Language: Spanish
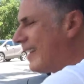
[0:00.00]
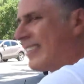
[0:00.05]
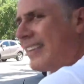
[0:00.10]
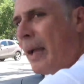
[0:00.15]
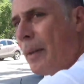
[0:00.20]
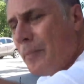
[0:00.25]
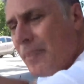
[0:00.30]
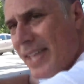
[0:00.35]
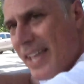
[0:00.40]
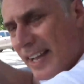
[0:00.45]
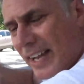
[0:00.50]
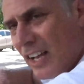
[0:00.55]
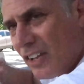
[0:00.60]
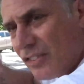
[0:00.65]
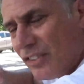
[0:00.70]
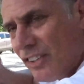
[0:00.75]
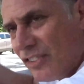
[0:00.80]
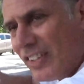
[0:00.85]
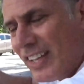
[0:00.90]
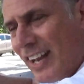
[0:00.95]
También
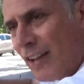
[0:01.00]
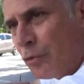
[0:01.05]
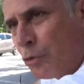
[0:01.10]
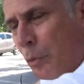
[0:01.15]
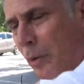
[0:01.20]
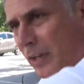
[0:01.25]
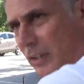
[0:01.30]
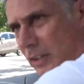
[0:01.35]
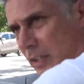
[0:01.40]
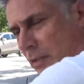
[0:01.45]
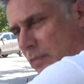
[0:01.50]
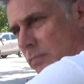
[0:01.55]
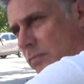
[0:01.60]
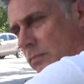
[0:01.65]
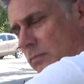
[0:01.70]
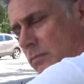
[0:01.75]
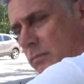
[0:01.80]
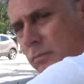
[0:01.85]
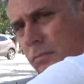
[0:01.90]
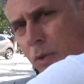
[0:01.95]
existe la suerte,
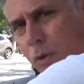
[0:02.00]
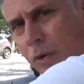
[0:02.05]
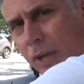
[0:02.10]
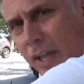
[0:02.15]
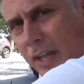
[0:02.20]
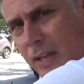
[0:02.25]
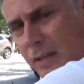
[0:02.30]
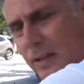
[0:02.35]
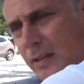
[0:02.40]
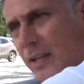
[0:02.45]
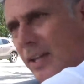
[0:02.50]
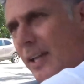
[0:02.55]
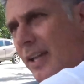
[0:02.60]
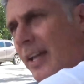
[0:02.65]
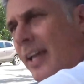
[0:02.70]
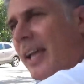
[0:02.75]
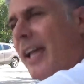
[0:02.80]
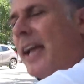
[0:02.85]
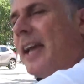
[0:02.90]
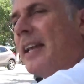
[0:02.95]
¿ok?
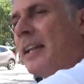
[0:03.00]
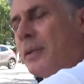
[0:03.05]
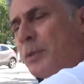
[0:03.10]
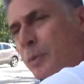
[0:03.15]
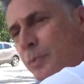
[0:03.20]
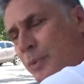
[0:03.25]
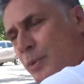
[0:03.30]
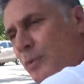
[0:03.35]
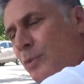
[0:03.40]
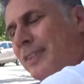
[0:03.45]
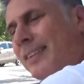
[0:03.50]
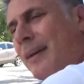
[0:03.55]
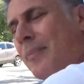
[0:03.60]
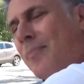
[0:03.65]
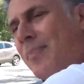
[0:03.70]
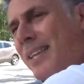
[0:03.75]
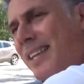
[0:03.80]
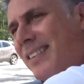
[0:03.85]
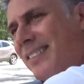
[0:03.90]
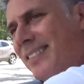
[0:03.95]
En el entrepreneur
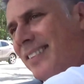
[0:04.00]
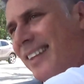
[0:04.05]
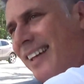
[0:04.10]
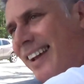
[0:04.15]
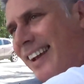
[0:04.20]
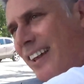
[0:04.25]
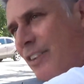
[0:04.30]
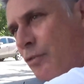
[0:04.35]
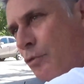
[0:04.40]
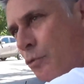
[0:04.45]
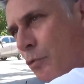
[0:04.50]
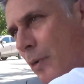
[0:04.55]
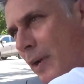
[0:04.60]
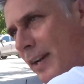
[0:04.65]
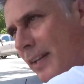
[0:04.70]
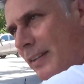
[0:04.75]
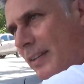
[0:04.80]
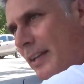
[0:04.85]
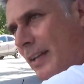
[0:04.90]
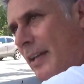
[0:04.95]
también se da la
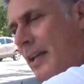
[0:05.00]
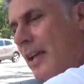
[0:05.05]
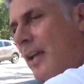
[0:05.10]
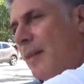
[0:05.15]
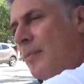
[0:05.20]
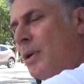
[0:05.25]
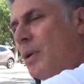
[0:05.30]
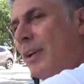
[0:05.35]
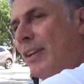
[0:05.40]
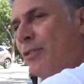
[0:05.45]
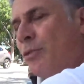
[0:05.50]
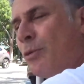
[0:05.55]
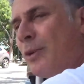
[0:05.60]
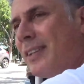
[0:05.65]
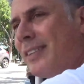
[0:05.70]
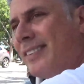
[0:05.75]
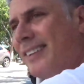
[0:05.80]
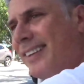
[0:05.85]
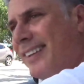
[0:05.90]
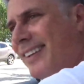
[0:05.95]
suerte, pero la
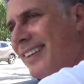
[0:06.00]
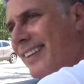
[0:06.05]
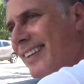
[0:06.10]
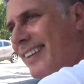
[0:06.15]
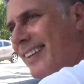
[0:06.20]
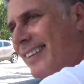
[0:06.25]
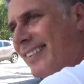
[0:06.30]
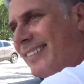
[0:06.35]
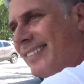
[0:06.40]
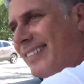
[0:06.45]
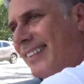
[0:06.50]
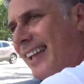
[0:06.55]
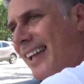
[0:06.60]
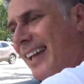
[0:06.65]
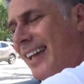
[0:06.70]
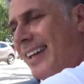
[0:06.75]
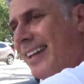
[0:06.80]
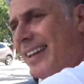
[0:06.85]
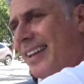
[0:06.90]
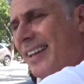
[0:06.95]
suerte eh,
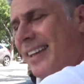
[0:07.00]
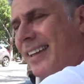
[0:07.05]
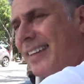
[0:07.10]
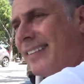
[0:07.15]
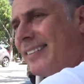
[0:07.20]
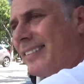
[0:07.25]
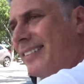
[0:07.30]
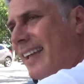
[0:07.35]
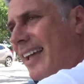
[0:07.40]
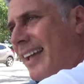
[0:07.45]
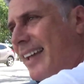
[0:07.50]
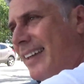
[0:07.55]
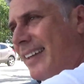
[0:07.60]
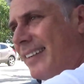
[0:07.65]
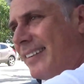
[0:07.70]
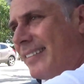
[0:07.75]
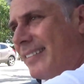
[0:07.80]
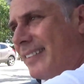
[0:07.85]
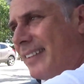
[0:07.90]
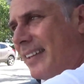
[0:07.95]
está, está
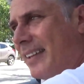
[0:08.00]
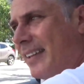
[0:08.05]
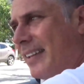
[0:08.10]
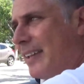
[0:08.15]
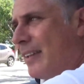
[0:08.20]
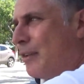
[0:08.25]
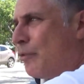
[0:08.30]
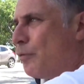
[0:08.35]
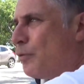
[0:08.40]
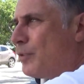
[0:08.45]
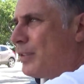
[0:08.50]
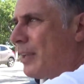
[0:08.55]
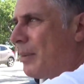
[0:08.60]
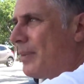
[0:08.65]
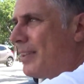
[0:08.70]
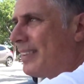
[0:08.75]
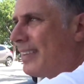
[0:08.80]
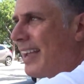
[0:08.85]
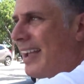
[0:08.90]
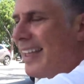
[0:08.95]
este, eh,
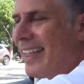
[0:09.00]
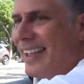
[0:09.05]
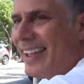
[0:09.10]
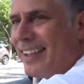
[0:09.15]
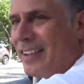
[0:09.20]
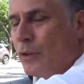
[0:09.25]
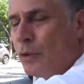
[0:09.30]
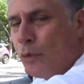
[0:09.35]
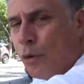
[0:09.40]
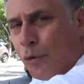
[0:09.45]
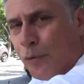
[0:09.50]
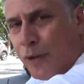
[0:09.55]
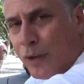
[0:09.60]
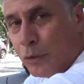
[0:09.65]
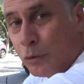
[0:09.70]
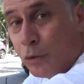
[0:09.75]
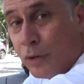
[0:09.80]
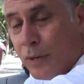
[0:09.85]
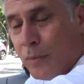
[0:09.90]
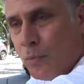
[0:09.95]
fundamentada en dos
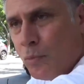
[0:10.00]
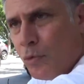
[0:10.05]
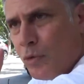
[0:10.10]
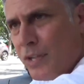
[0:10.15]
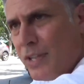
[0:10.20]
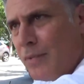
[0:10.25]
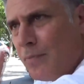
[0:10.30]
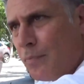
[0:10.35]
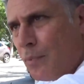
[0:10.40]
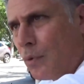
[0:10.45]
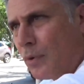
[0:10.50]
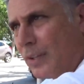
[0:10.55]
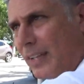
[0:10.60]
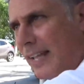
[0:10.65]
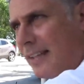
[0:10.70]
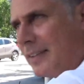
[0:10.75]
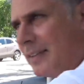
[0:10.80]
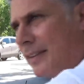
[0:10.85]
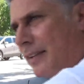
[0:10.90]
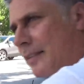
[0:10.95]
factores muy
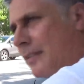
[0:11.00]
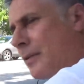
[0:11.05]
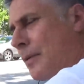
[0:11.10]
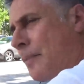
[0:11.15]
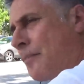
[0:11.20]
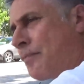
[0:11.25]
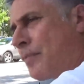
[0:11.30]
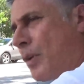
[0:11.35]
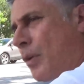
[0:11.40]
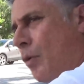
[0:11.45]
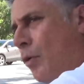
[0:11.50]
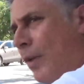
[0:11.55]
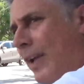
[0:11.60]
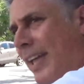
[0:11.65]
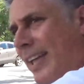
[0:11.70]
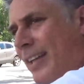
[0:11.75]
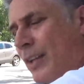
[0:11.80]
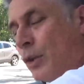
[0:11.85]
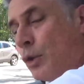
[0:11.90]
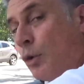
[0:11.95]
importantes,
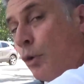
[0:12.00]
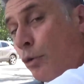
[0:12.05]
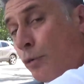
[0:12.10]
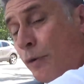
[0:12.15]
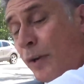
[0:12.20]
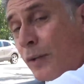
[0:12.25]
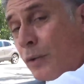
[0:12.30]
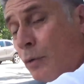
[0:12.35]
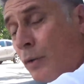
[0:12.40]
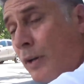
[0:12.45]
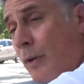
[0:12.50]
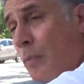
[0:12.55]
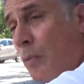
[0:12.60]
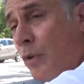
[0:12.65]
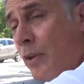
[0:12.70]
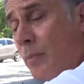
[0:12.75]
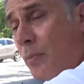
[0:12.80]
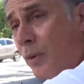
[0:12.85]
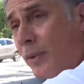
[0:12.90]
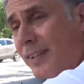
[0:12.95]
¿ok? Dos factores
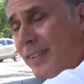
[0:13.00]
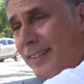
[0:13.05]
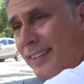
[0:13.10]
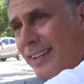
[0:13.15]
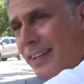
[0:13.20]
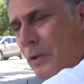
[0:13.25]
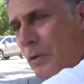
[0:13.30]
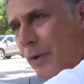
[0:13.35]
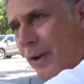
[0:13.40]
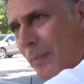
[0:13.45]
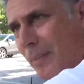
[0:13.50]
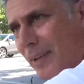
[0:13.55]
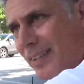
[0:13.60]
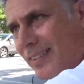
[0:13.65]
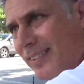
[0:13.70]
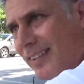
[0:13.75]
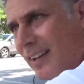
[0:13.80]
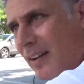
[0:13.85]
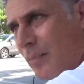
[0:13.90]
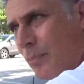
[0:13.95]
muy importantes, quiero que me
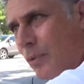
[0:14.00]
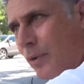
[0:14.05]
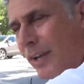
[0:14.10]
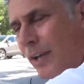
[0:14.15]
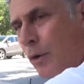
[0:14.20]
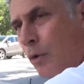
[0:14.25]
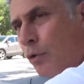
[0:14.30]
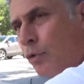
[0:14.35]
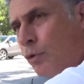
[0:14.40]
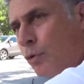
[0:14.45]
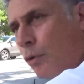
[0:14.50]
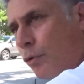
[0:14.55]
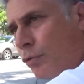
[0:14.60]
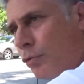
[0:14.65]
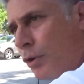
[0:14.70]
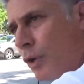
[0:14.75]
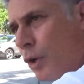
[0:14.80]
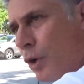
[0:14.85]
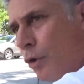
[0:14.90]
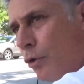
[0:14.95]
sigan porque los
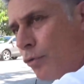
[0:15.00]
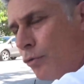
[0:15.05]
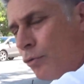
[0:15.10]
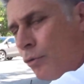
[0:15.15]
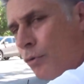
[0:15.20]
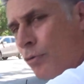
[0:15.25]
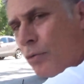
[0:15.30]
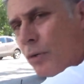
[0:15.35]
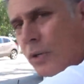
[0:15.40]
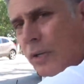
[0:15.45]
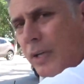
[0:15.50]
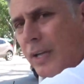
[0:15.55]
dos son